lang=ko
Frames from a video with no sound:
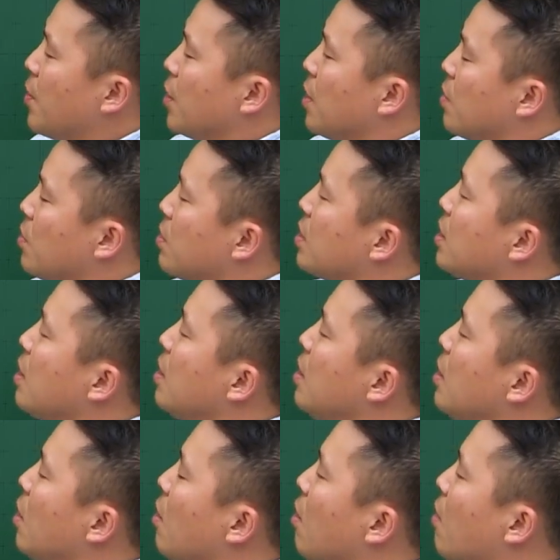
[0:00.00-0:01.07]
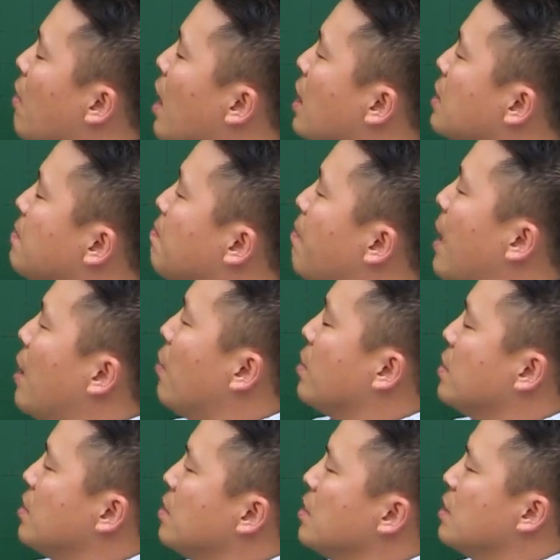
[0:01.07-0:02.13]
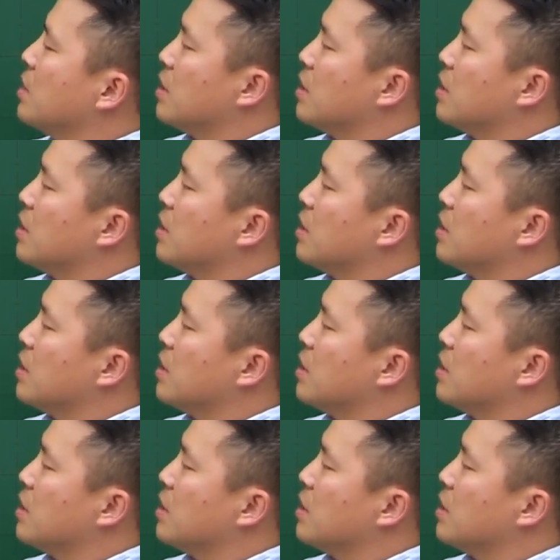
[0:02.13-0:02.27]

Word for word: 변화로 근력과 근파원은